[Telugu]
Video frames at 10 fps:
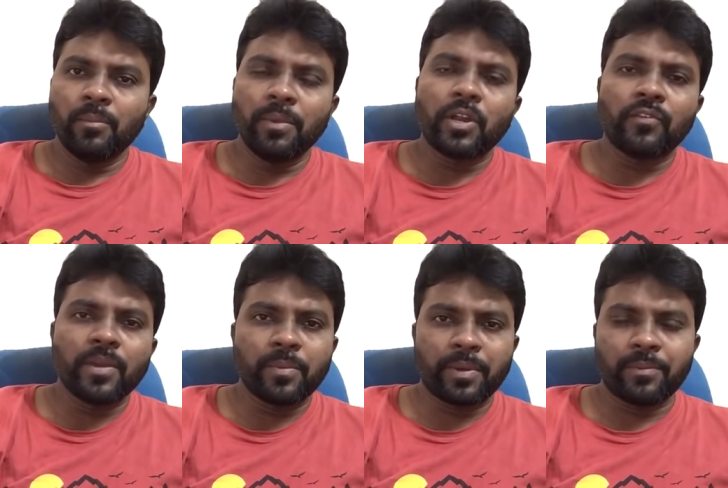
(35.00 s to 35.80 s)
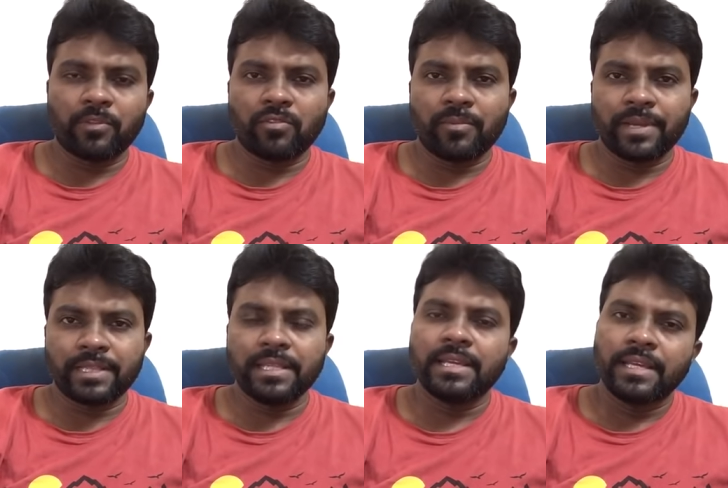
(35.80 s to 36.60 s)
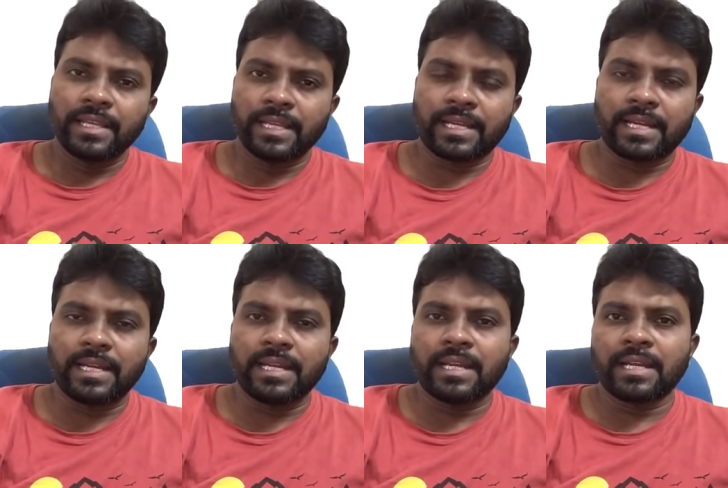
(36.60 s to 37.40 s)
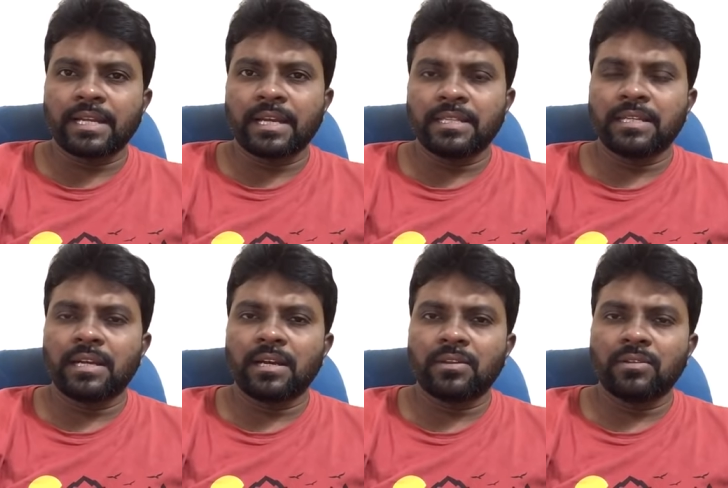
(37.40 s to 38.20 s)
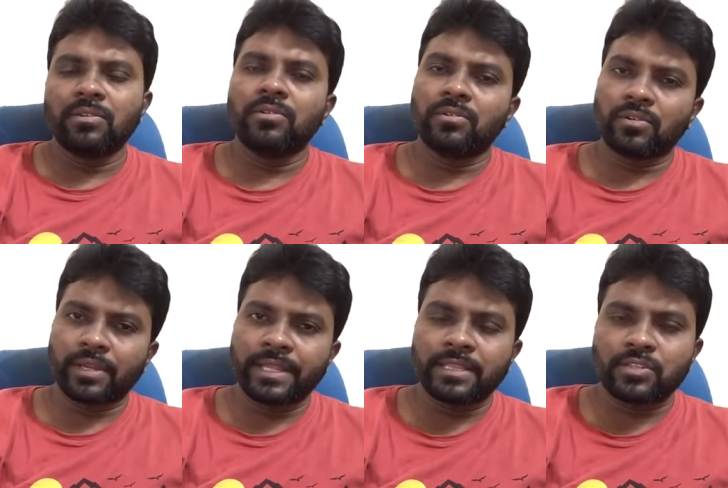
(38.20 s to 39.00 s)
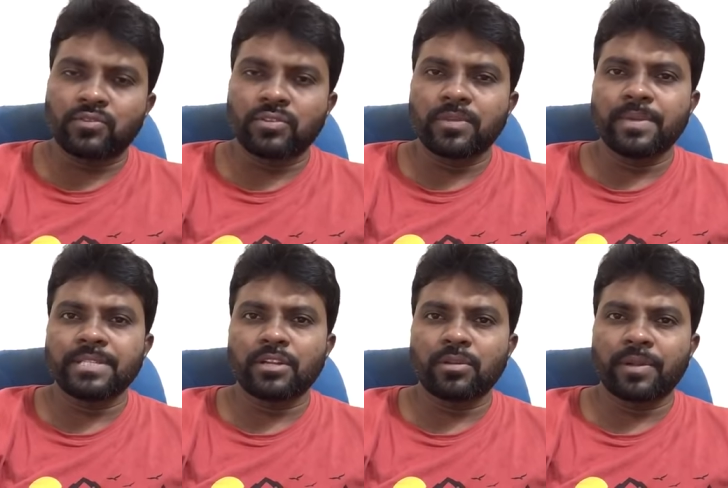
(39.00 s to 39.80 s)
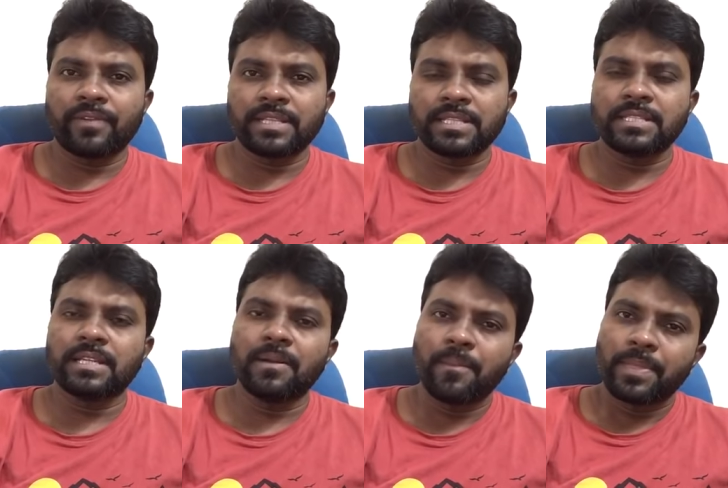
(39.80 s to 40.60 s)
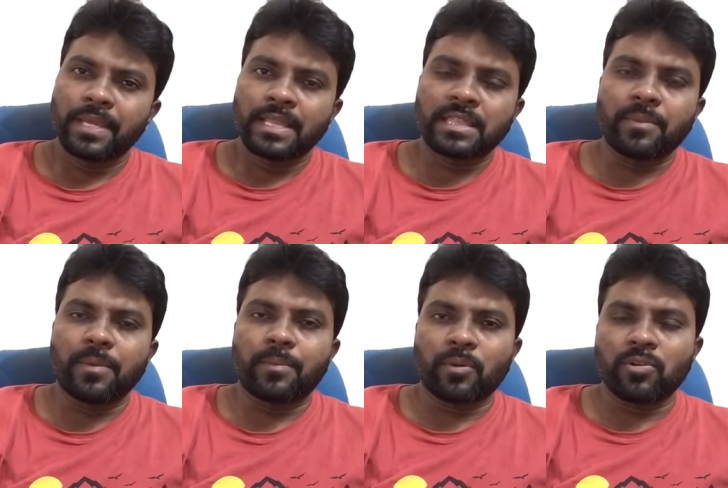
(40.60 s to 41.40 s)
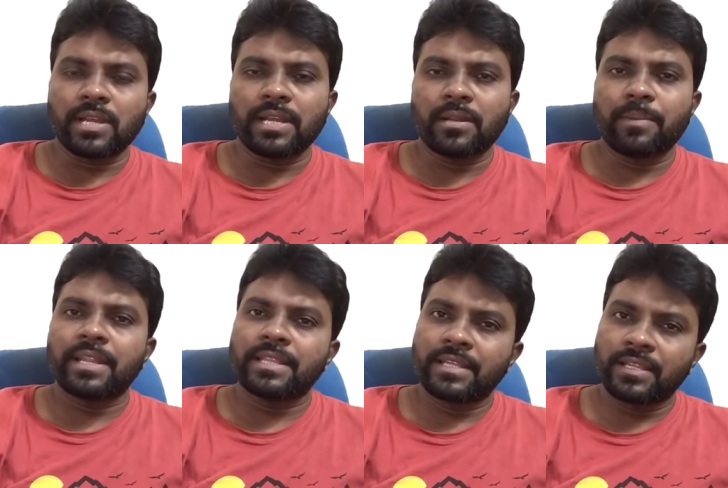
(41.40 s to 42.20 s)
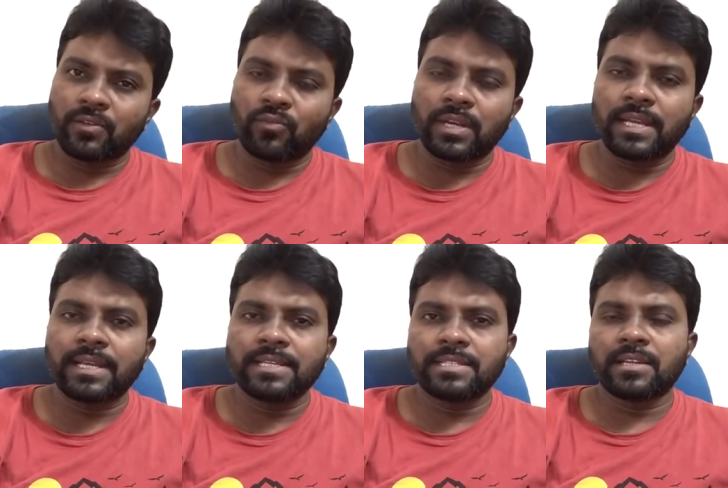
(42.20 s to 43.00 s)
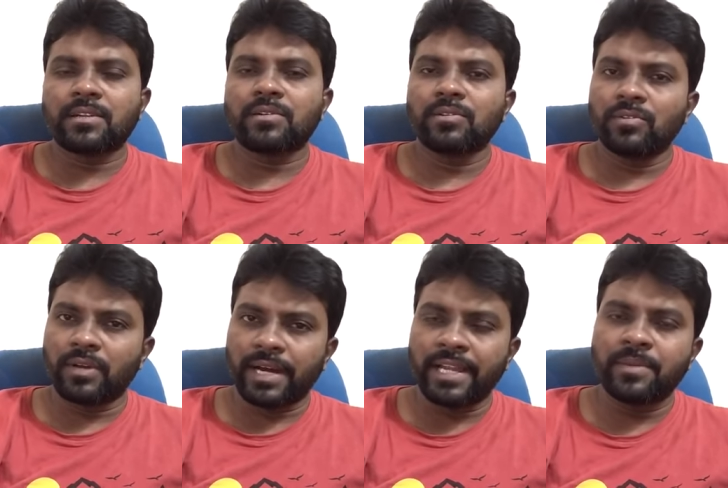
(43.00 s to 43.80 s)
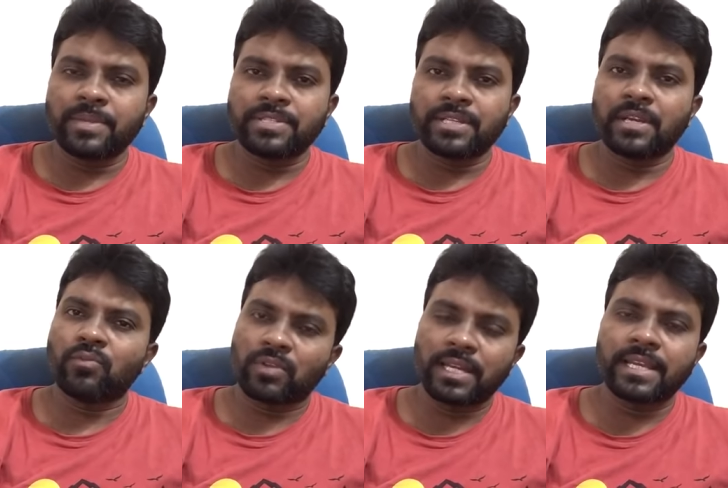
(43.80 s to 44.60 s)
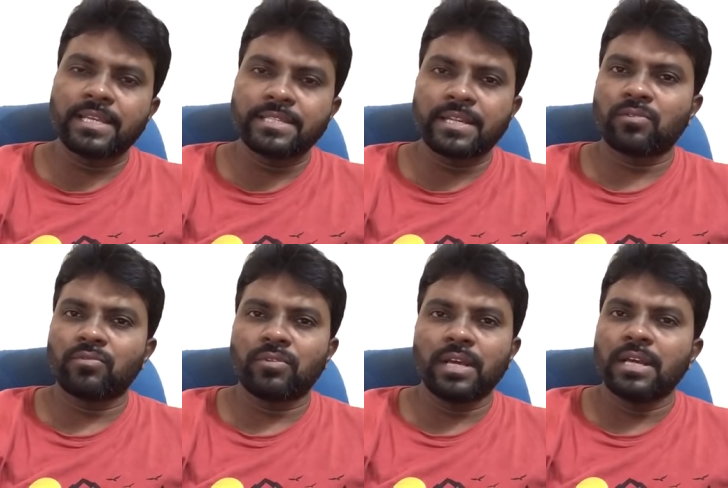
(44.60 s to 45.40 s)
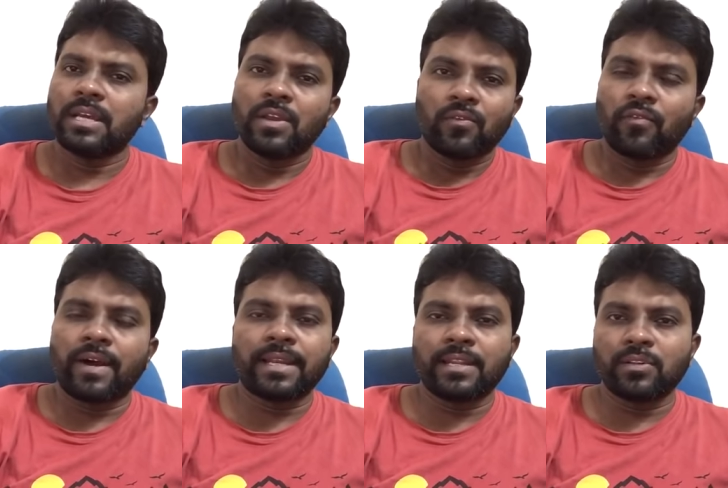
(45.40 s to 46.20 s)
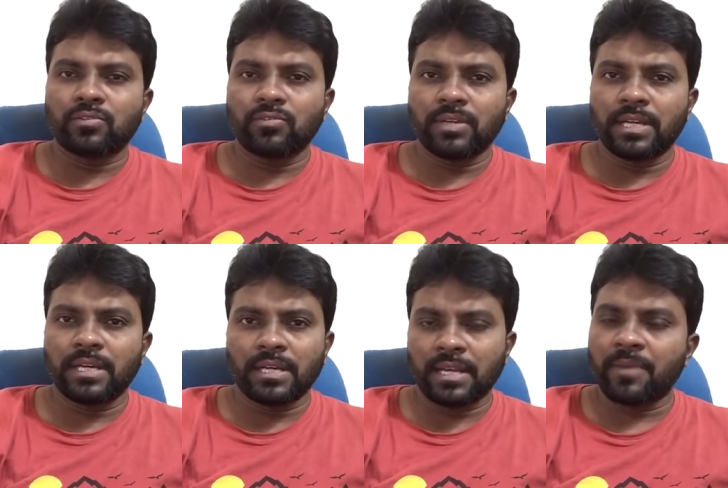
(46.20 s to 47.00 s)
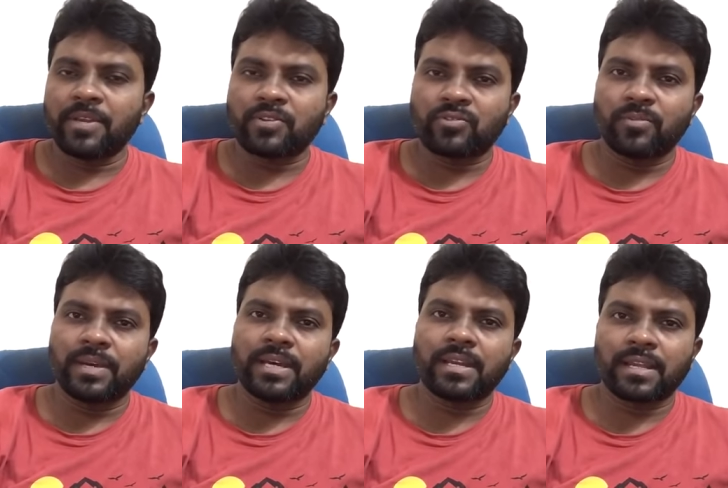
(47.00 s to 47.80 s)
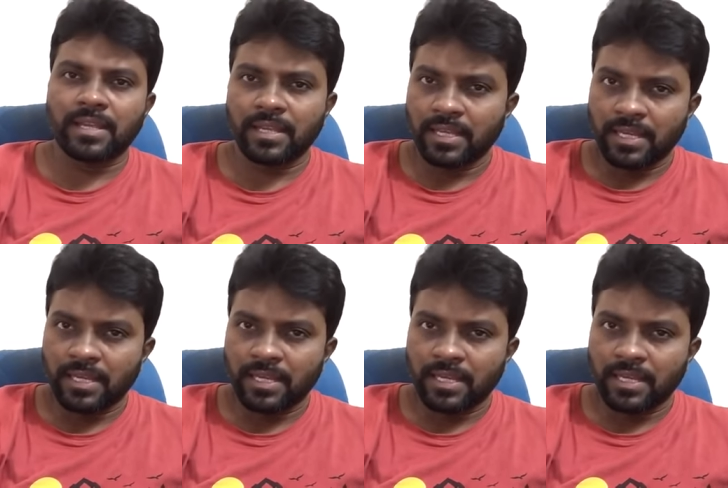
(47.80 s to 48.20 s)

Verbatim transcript: మరోవైపు ప్రభుత్వం అయితే ఎక్కడైనా కనుక అధికారులు ఇంత శృతిమించినట్లు ప్రవర్తించిన తమ ప్రోటోకాల్ పరిధిని ఉల్లంఘించినట్లు అనిపించినా ఉల్లంఘించినా కూడా వాళ్ళను కూడా రమేష్ కుమార్కి